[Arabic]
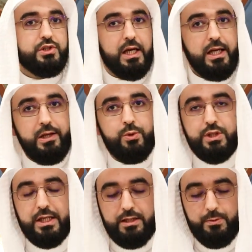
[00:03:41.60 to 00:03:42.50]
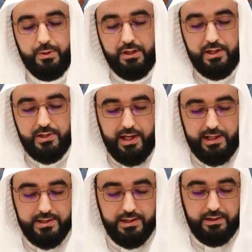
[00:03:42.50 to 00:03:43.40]
جعل شيء من
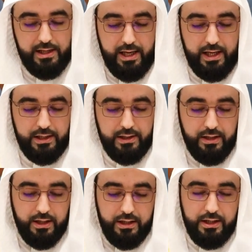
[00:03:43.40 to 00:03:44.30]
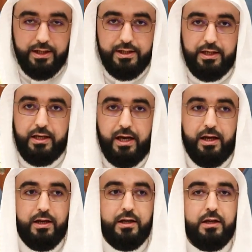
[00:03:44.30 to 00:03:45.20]
خصائص الله لغير الله
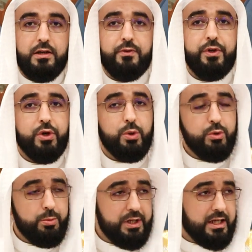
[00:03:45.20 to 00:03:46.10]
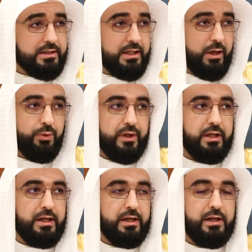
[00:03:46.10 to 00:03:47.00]
في الربوبية أو
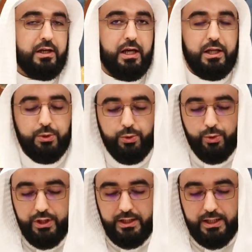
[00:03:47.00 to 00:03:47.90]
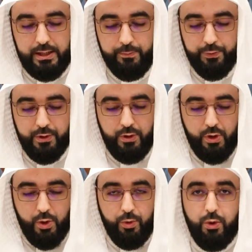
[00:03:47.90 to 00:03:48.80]
في الألوهية
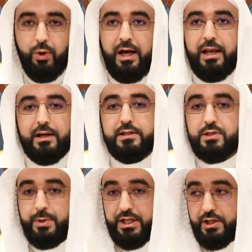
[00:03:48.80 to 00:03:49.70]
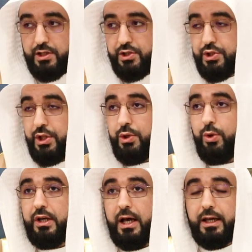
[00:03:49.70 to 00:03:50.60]
وهو على قسمين
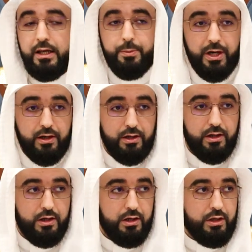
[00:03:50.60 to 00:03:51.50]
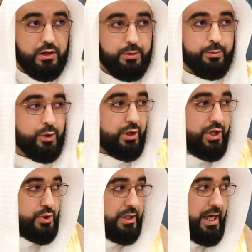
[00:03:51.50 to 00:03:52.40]
شرك أكبر
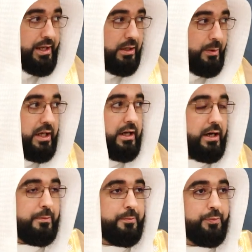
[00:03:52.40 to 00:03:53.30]
مخرج عن الملة